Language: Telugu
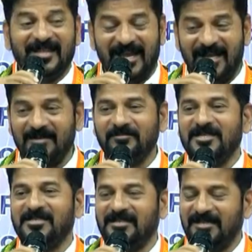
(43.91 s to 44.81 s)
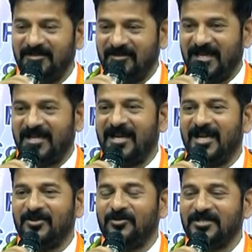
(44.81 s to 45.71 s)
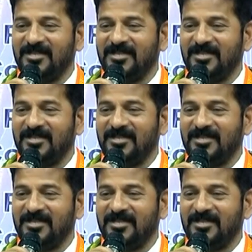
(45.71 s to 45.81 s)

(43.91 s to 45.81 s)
త్యాగం చేసి నేను తెలంగాణకు